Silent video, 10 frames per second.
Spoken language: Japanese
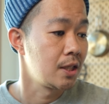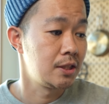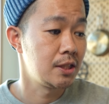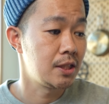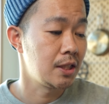
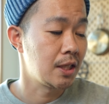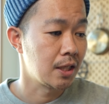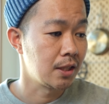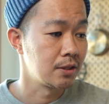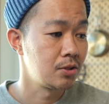時期
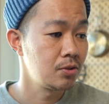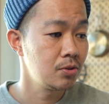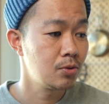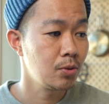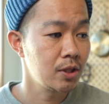から
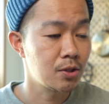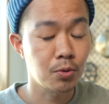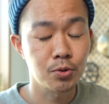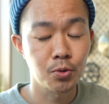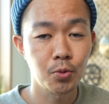ずっとねそ
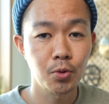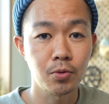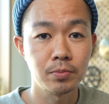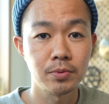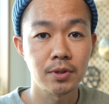の増
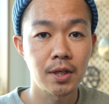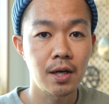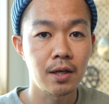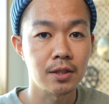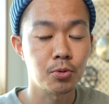量分
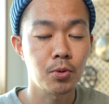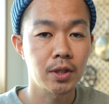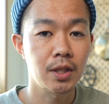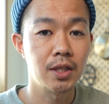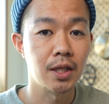が消
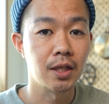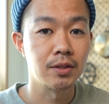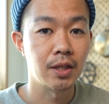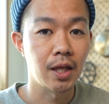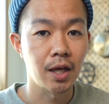化できてな
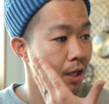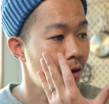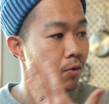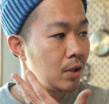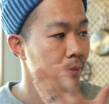くて
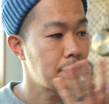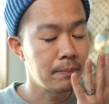顔がね